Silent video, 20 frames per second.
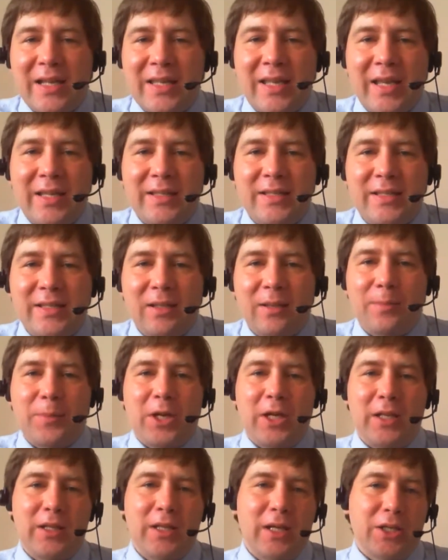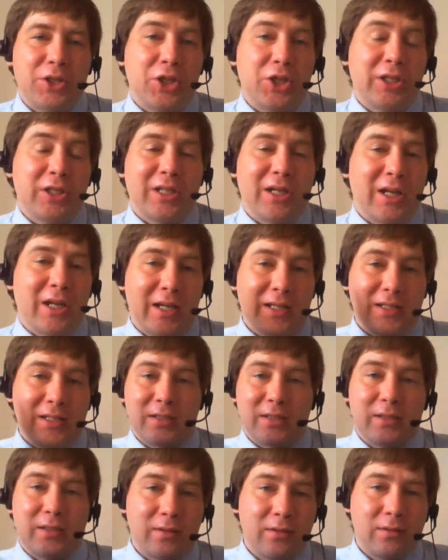отдела продаж – это
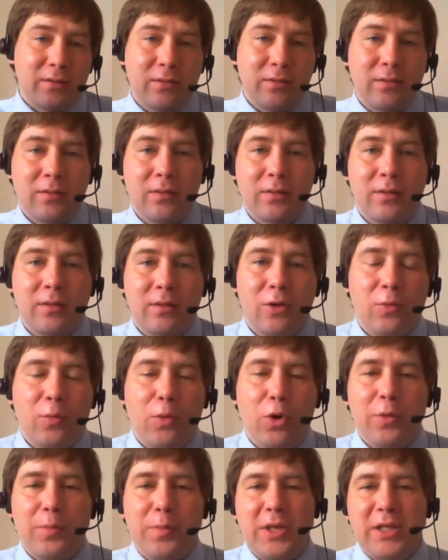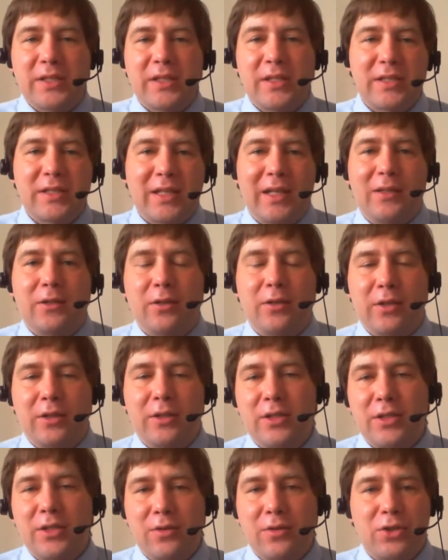раз. Любой бизнес, который на
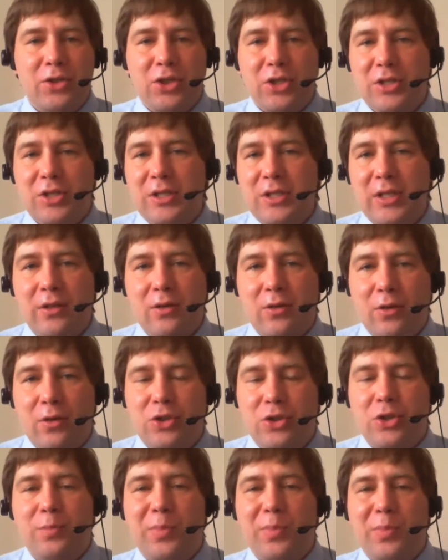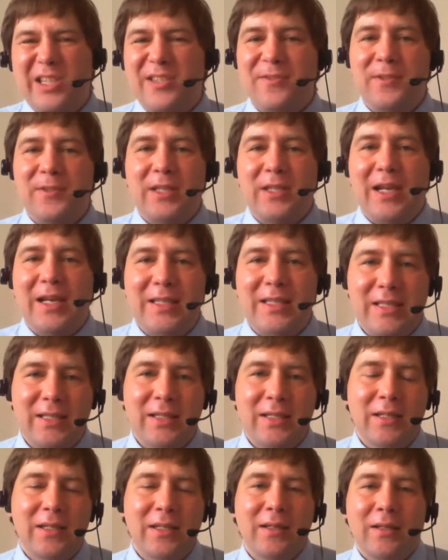сегодняшний день хочет процветать,
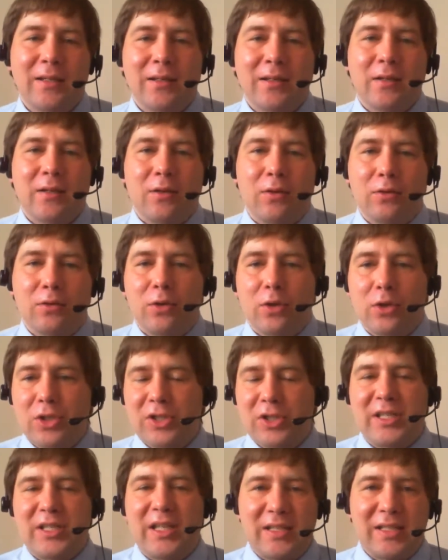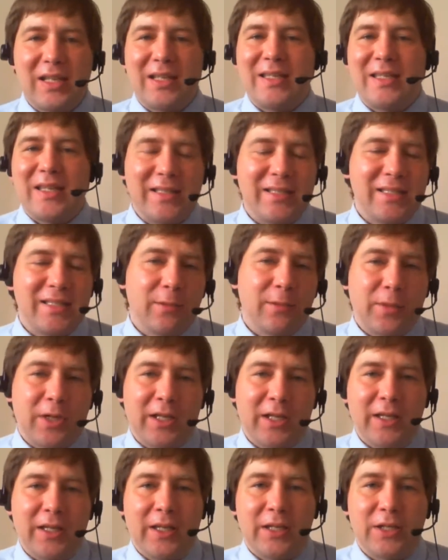он должен создать отдел
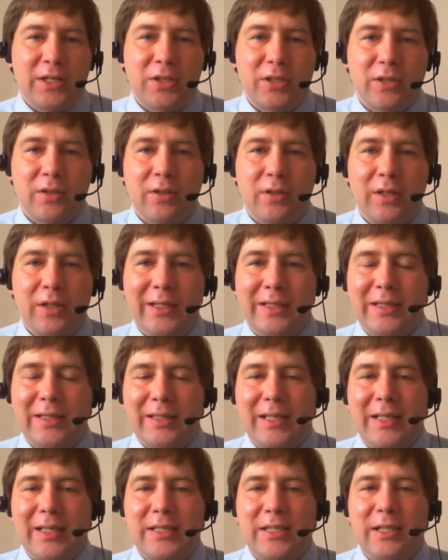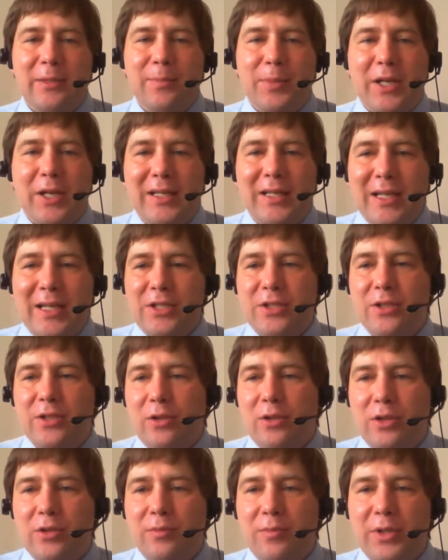продаж. И этот отдел продаж
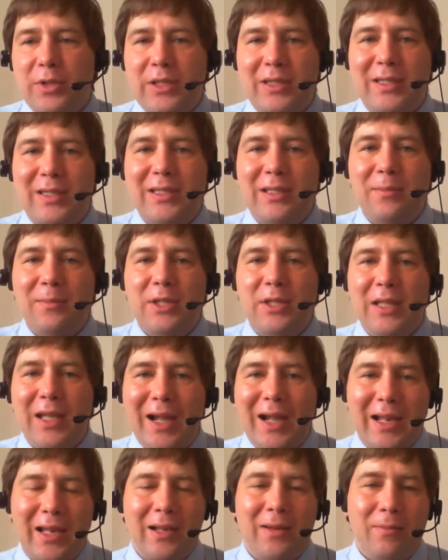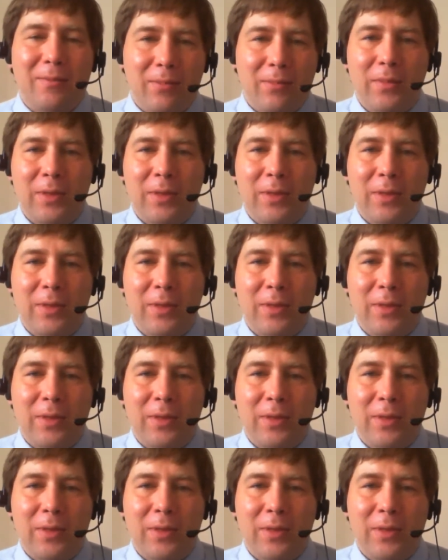должен быть не номинальным,